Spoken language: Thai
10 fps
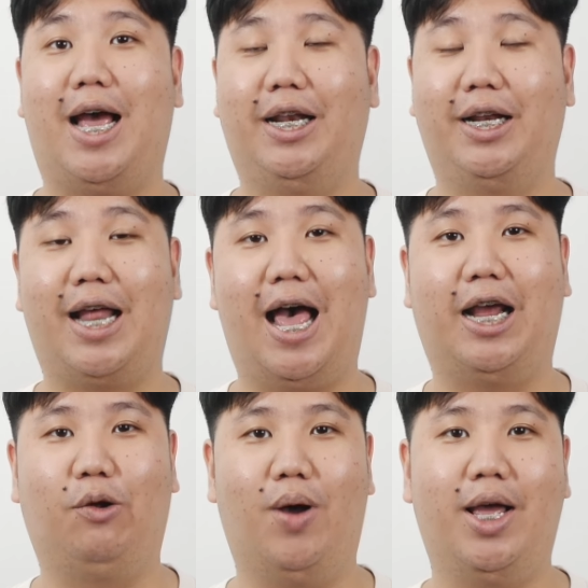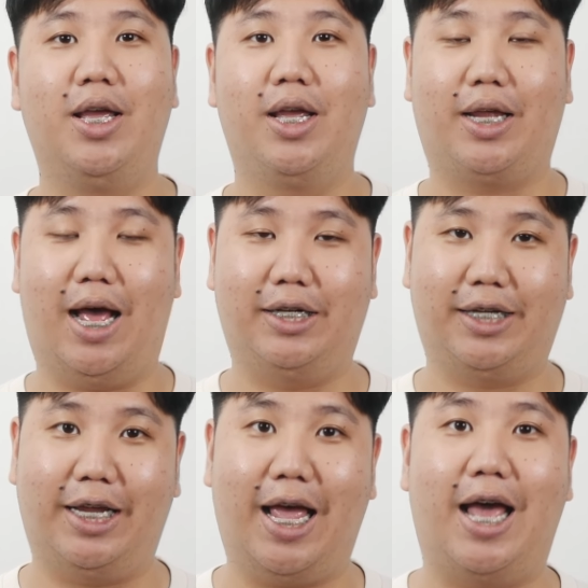การเดินทาง หรือว่าการ
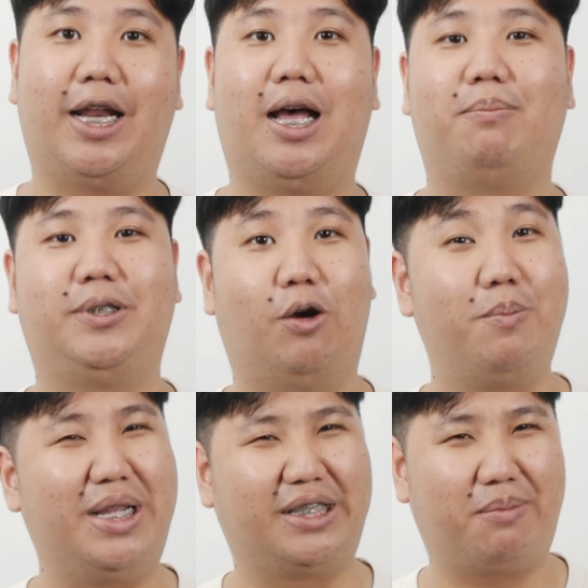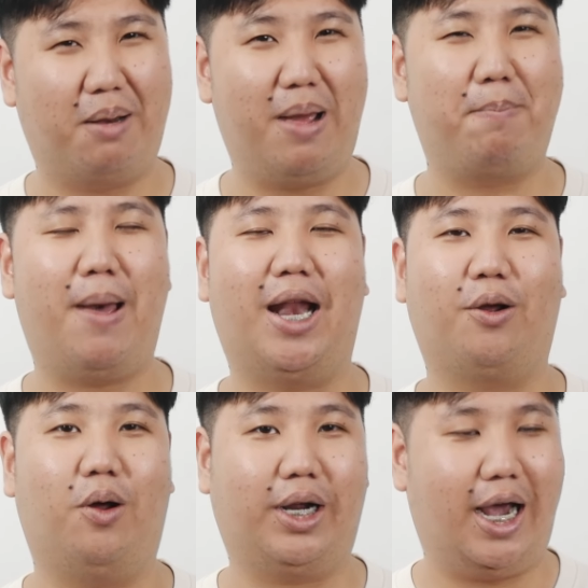ใช้งานนะครับ เสี่ยวมีสมาร์ทแบนด์
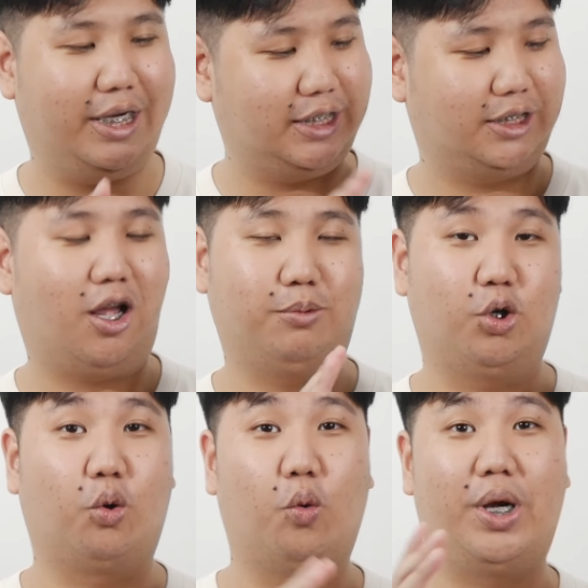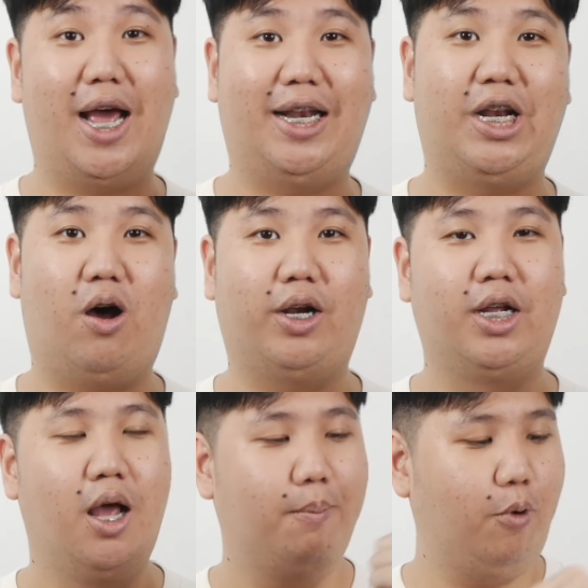8ค่อนข้างที่จะตอบโจทย์คุณได้แน่นอน
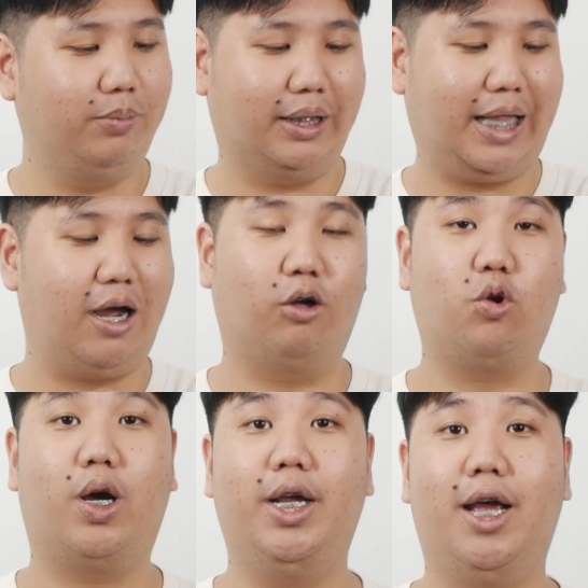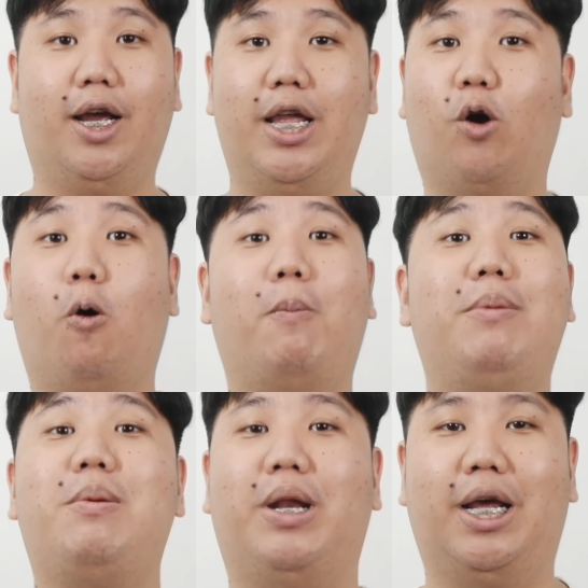ปุ่มต่างๆของตัวเครื่องก็ยังคงไม่
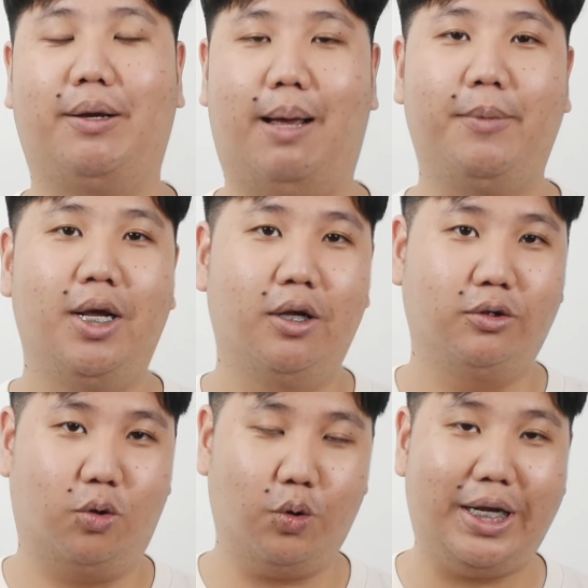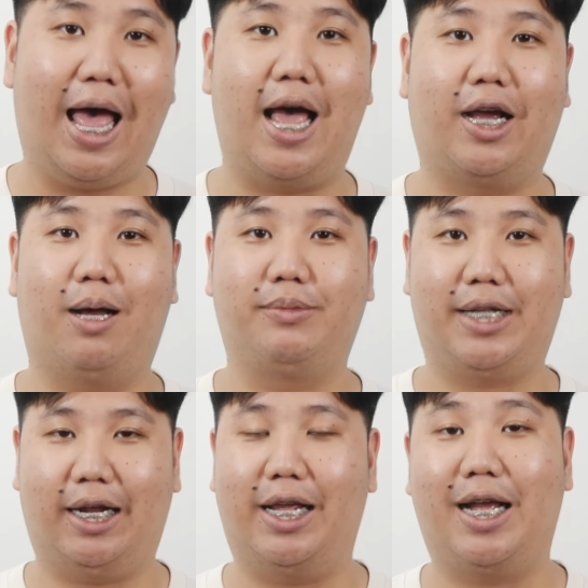มีเหมือนเดิมครับทุกอย่างคำ
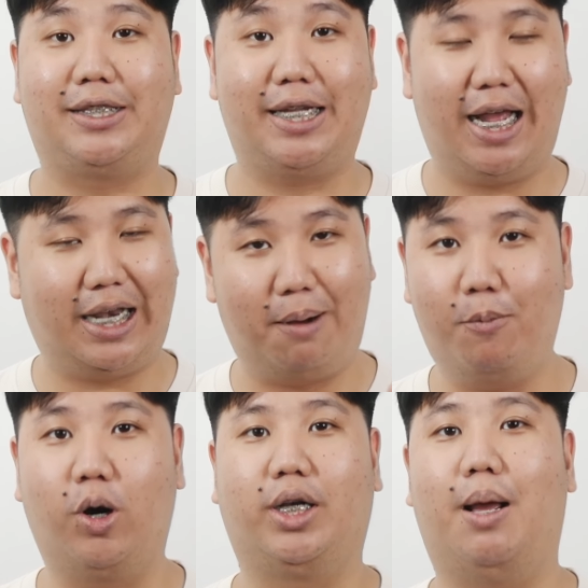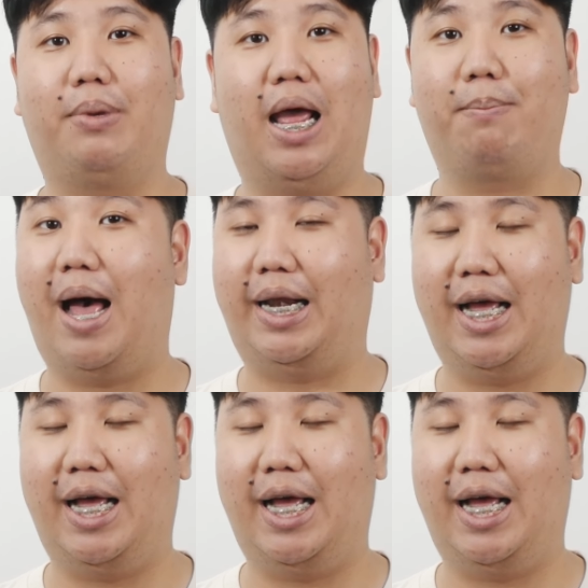สั่งในการใช้งานทั้งหมดทำงานผ่านห